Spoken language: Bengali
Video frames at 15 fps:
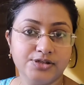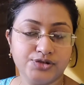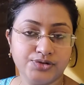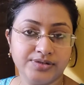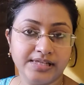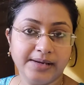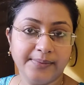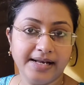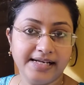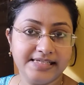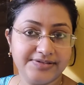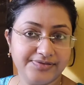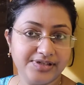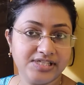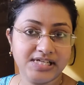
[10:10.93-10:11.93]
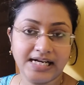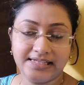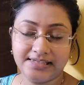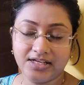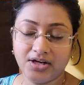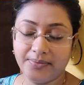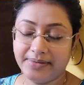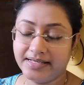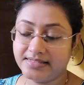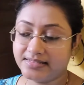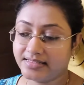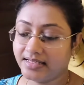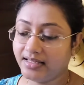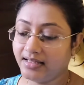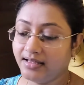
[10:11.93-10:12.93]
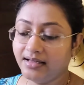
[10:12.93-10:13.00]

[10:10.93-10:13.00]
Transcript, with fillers: সন্ধ্যাবেলা টিফিন সারতে হবে আজকে